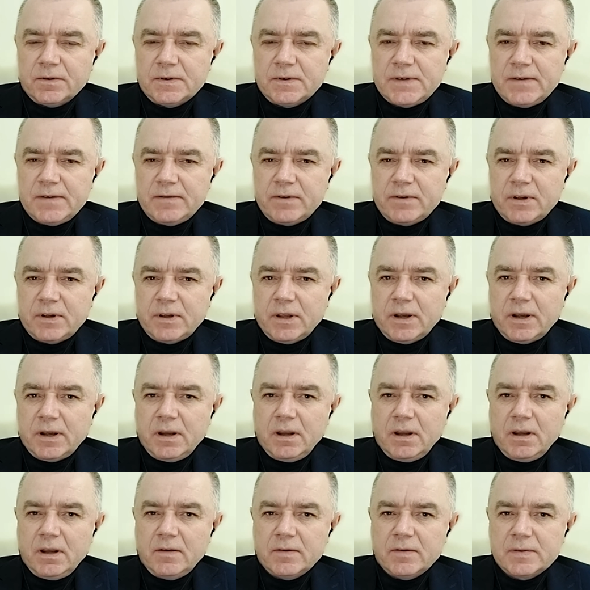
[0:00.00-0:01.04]
Северная
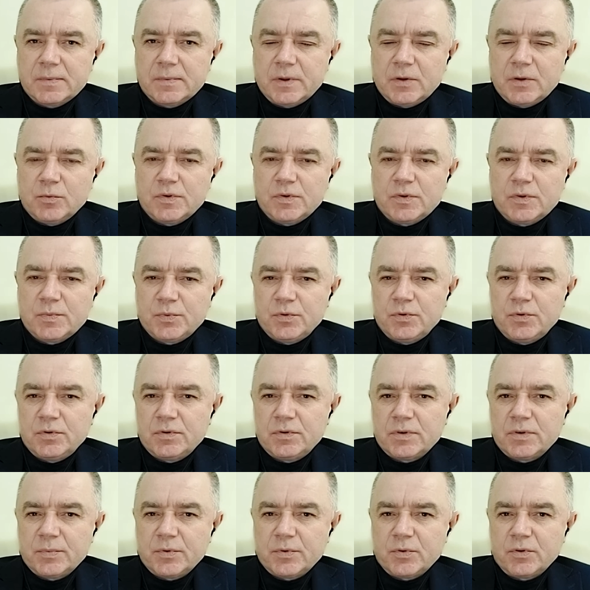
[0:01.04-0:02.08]
Корея в основном
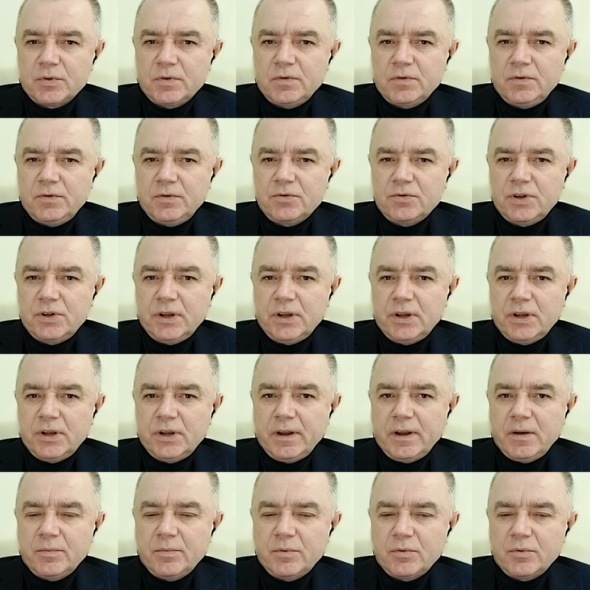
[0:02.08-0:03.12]
используется против Южной
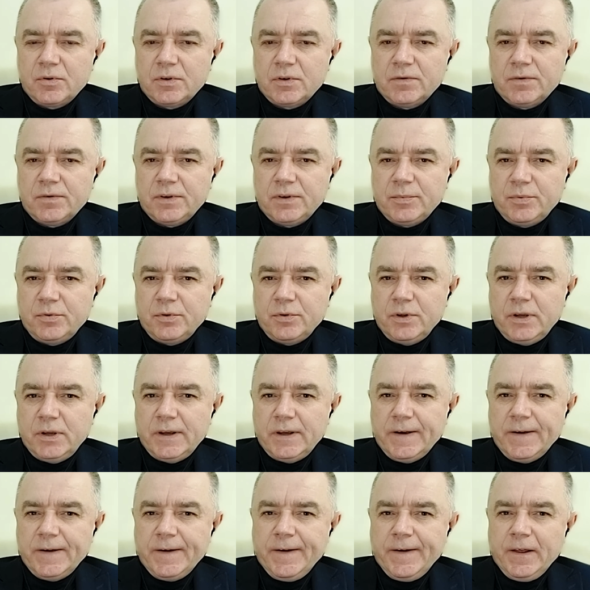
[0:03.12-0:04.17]
Кореи, против
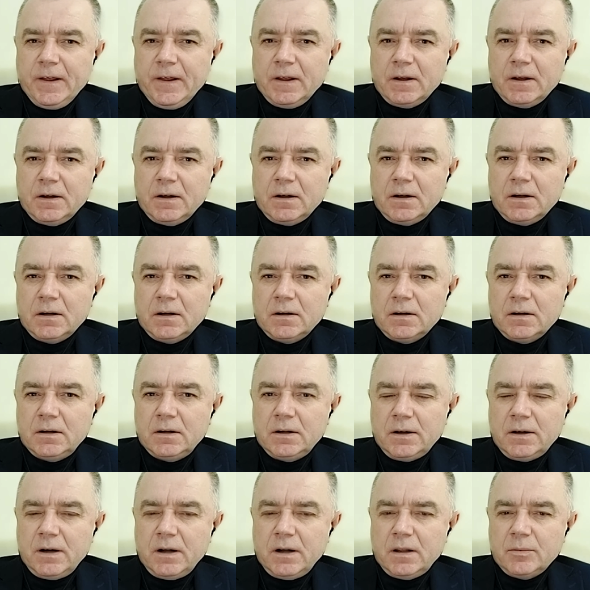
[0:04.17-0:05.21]
Японии,
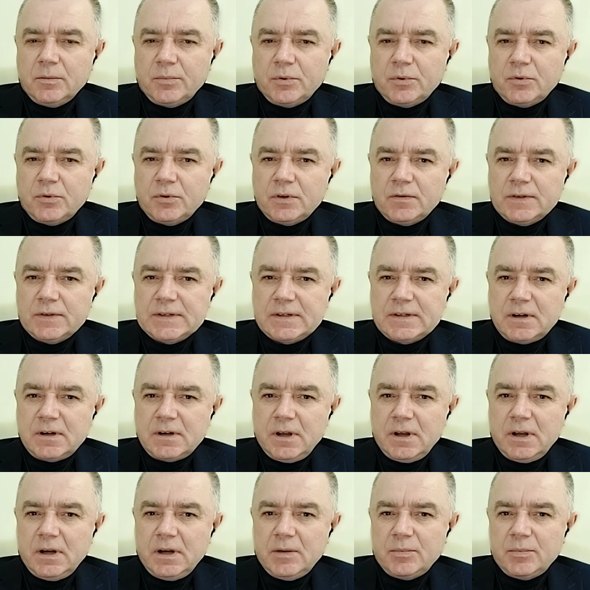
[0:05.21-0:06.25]
Иран против
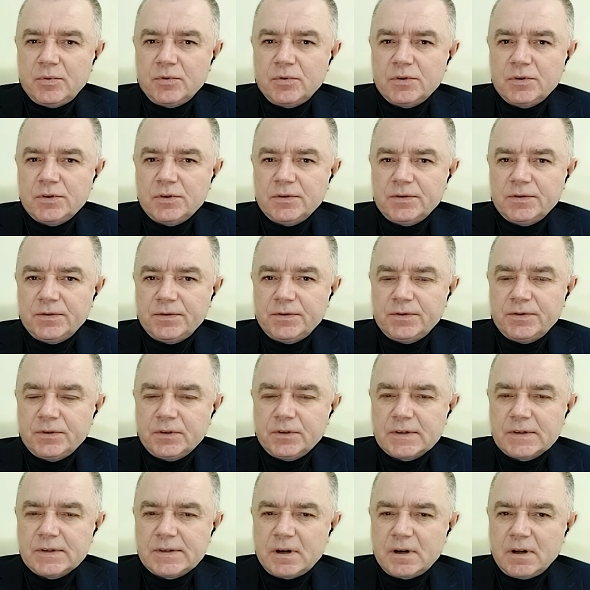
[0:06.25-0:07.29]
Израиля, против
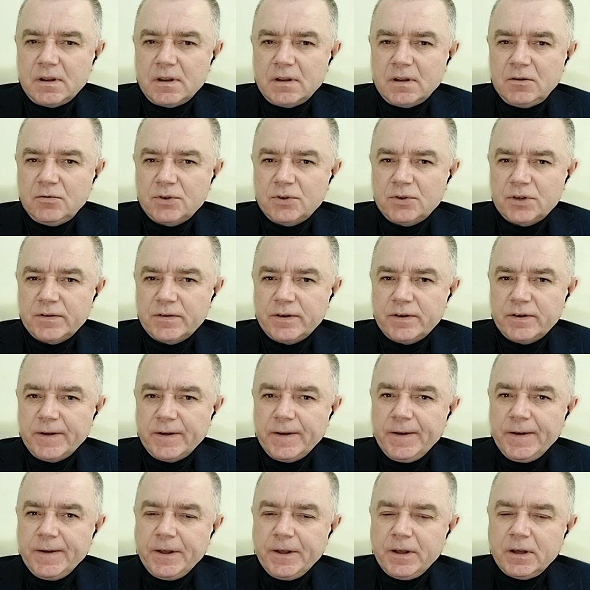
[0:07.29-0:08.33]
стран Южного
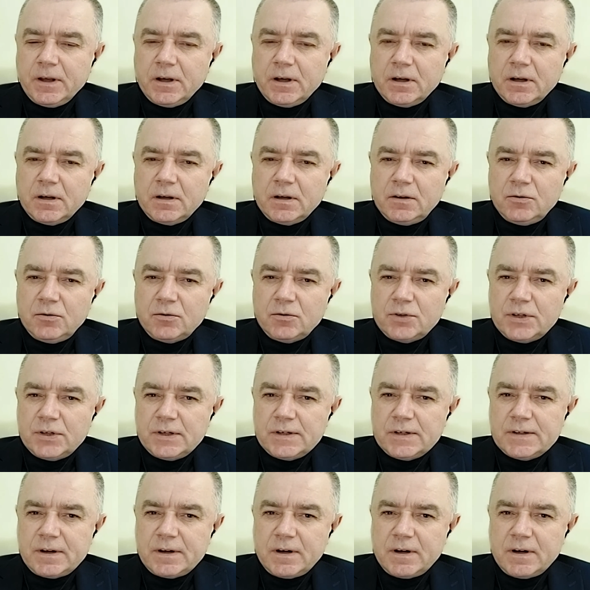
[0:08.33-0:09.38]
Э,
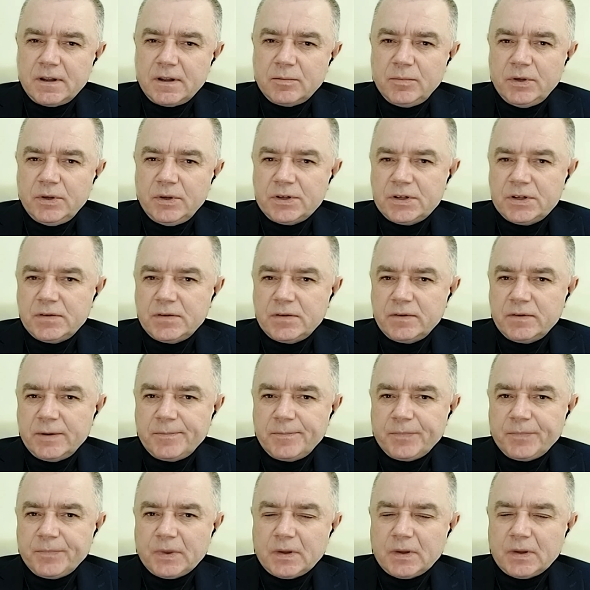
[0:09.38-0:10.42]
южных стран
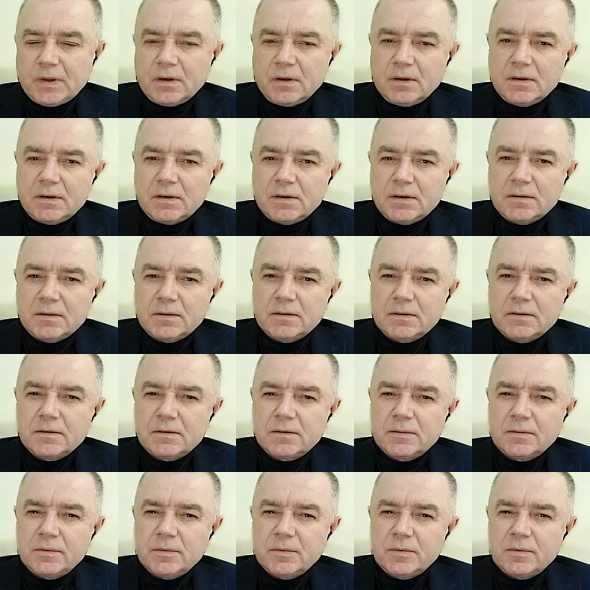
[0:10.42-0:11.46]
Ближнего
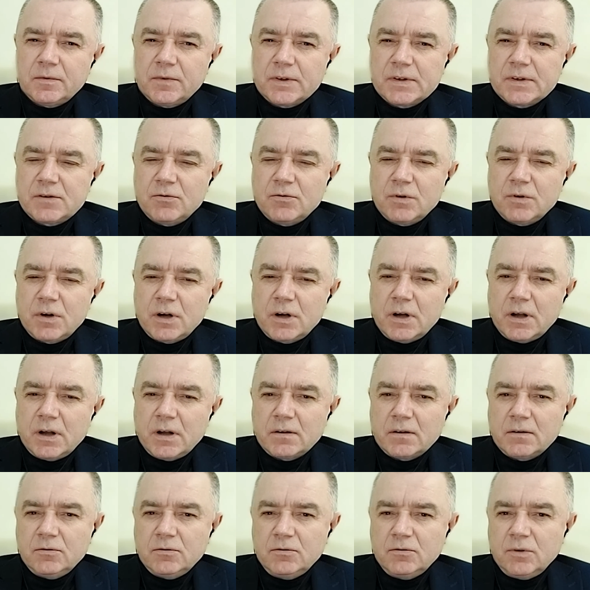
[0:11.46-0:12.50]
э,
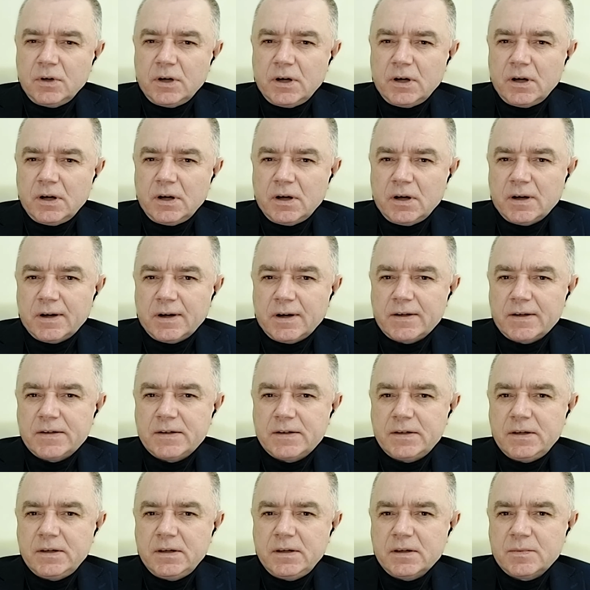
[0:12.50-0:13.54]
Востока. Ну а
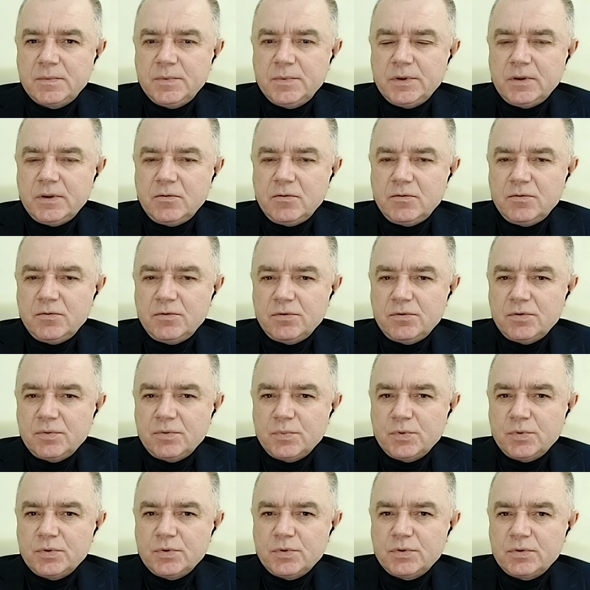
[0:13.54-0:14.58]
Россия с Беларусью
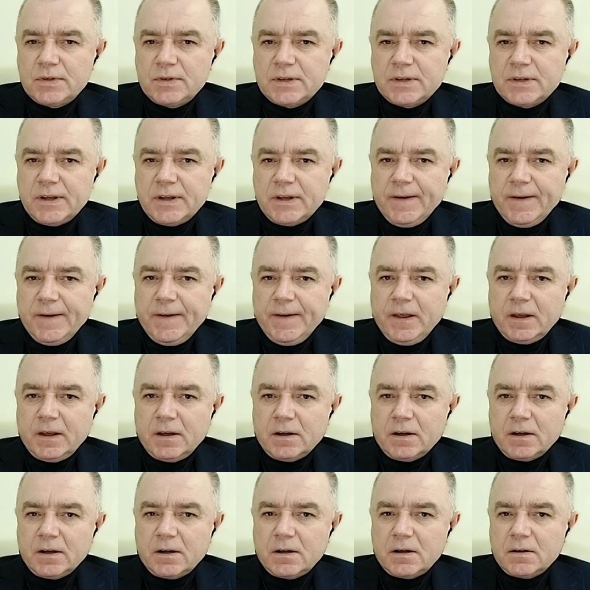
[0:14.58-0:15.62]
используется
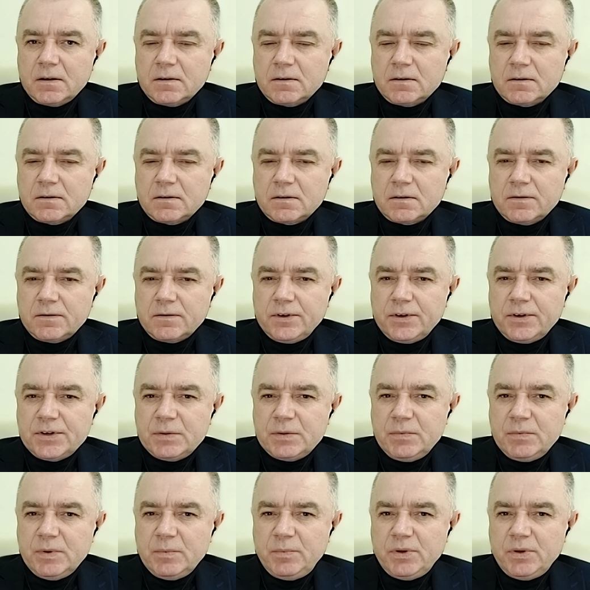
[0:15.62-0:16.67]
э, в
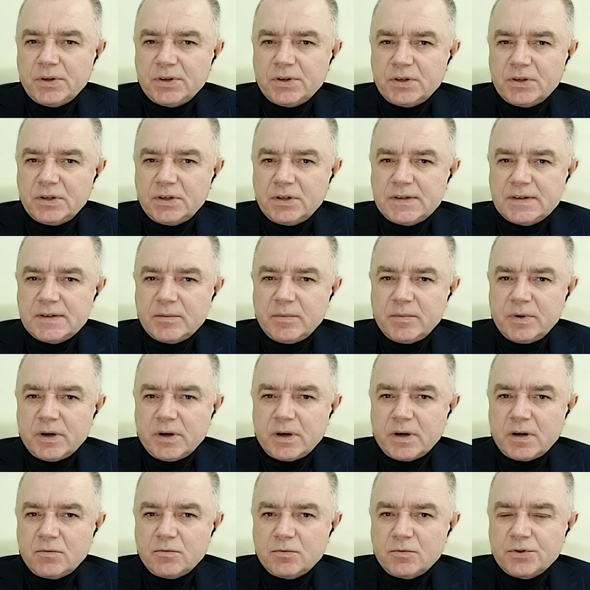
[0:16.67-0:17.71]
режиме бешеных
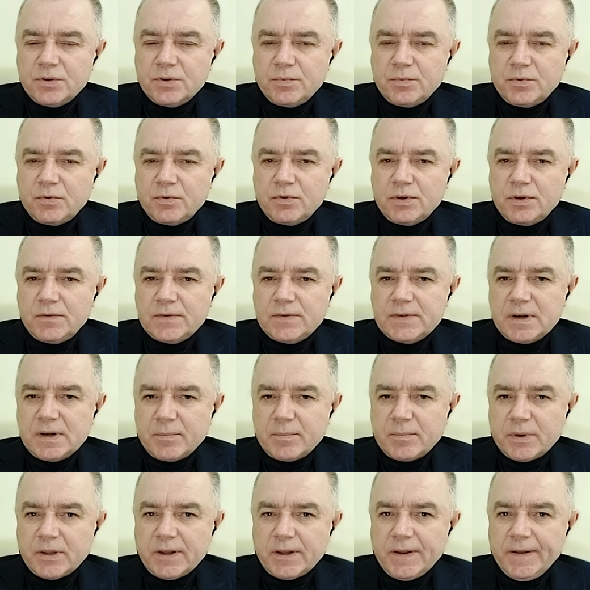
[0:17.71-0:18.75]
собак уже против
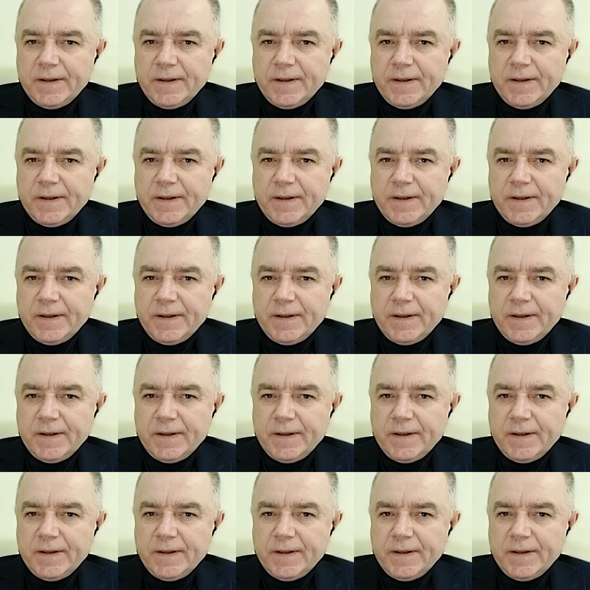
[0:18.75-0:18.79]
Запада.